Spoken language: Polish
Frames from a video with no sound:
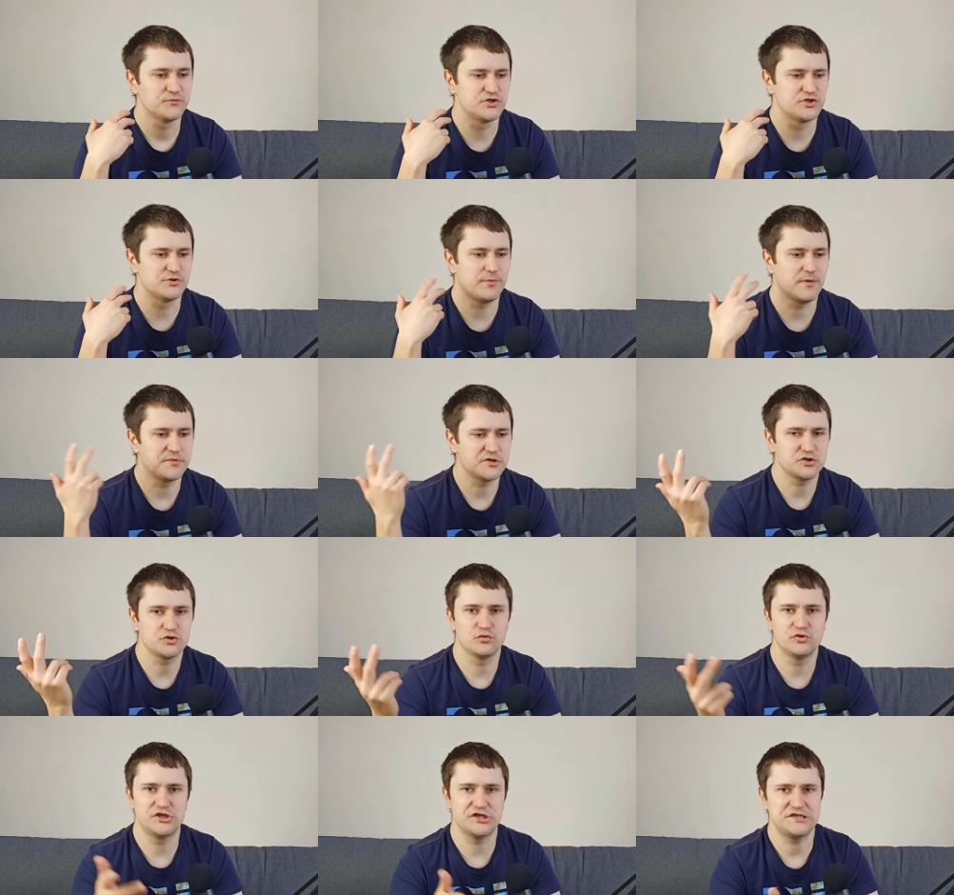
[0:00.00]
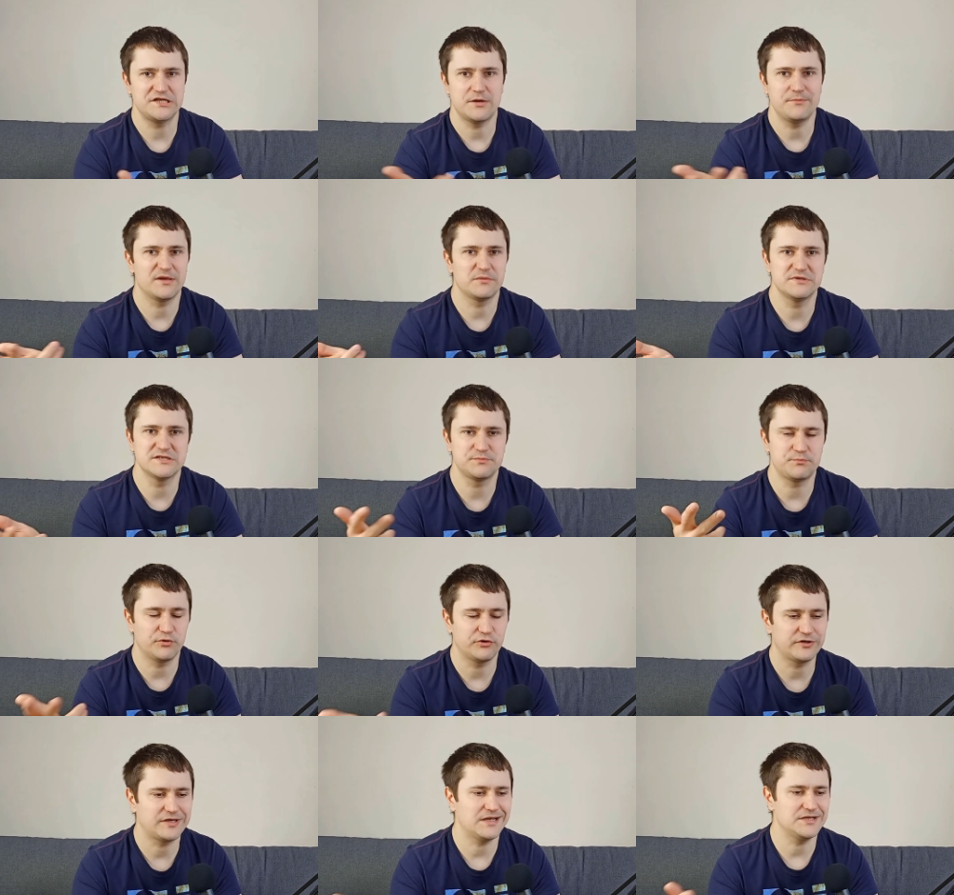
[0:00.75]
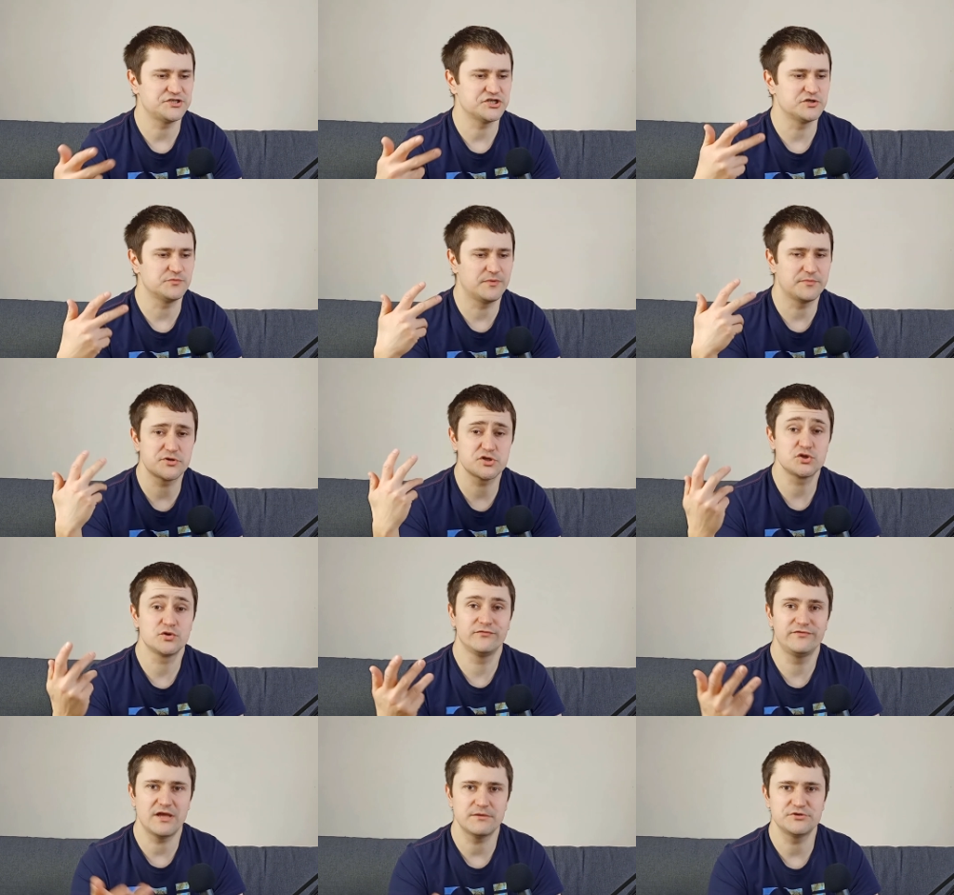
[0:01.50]
czy po prostu gdzieś tam, jak mnie spotkacie, czy po
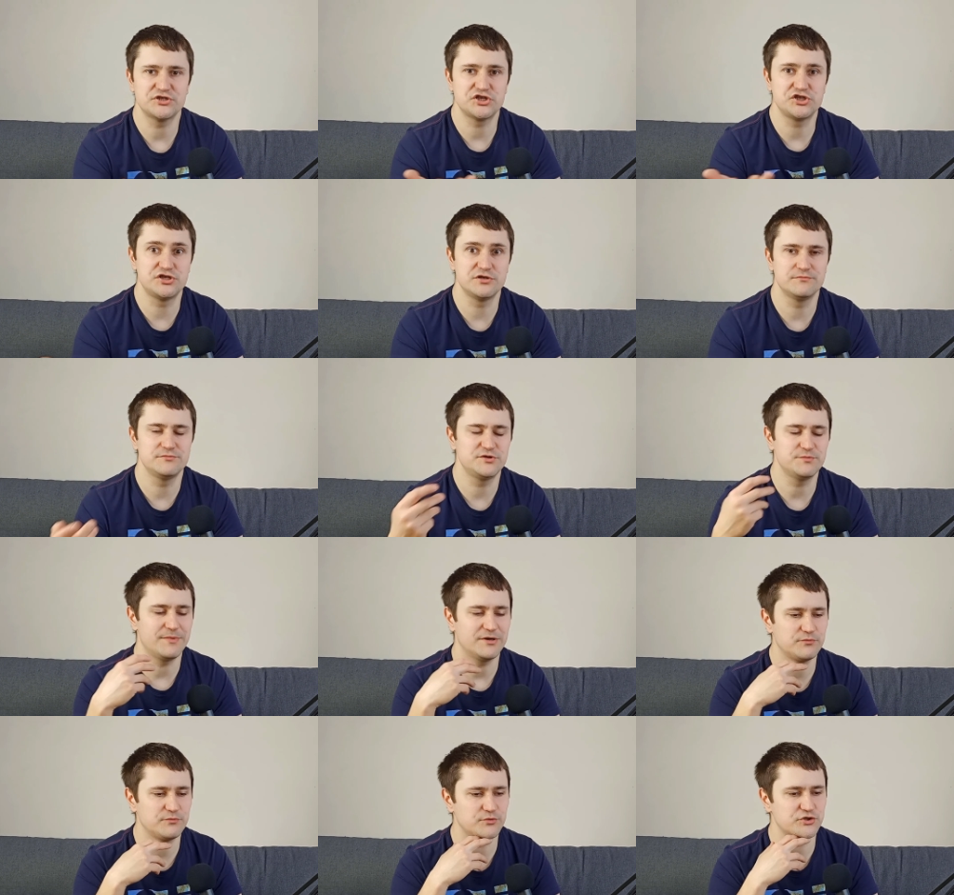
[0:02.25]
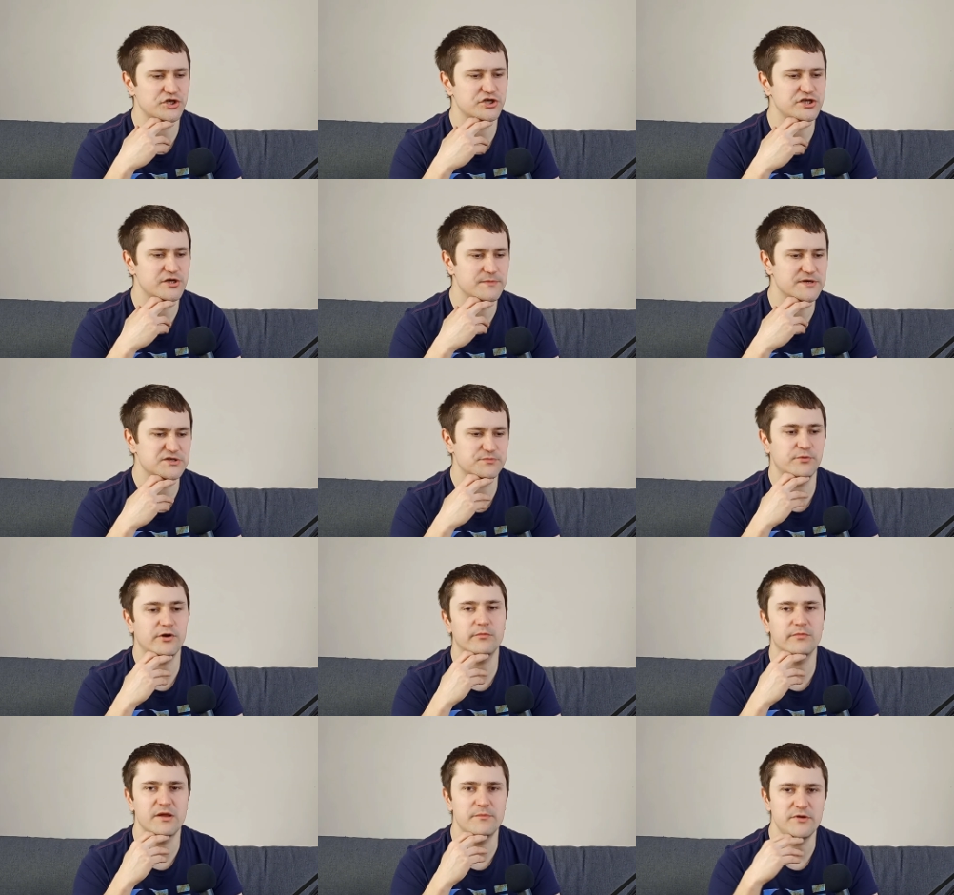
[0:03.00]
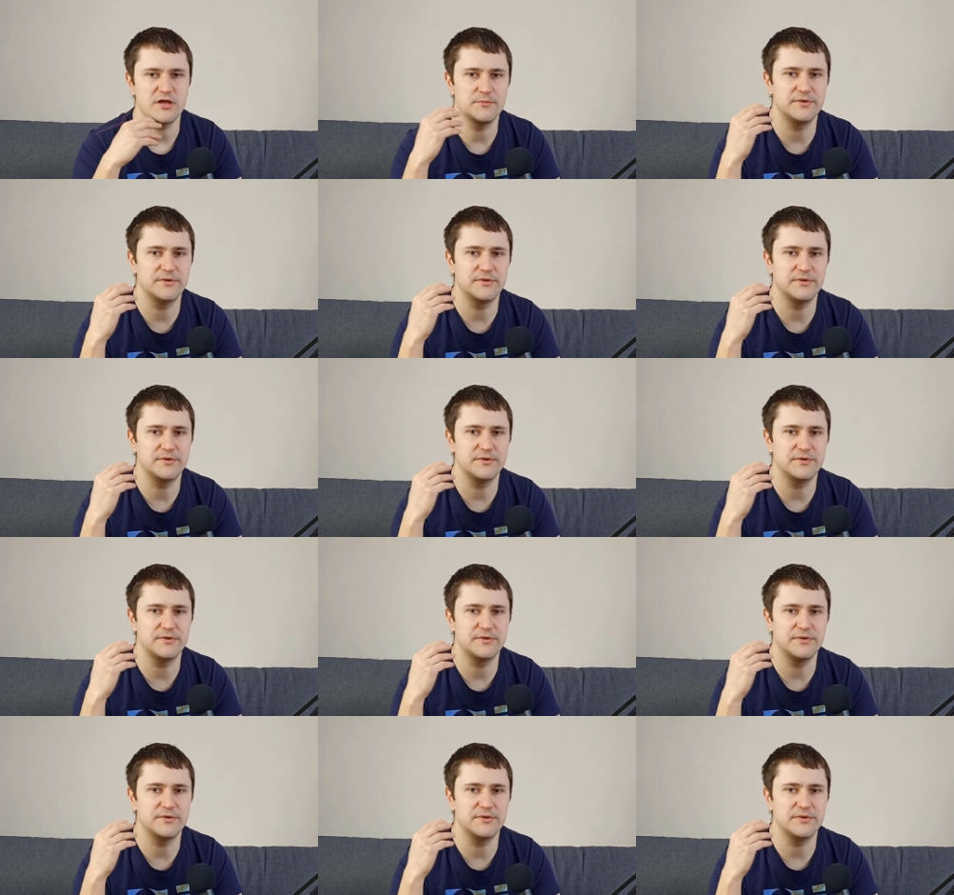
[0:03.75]
prostu wiem, że z czymś ma, możecie mieć problem,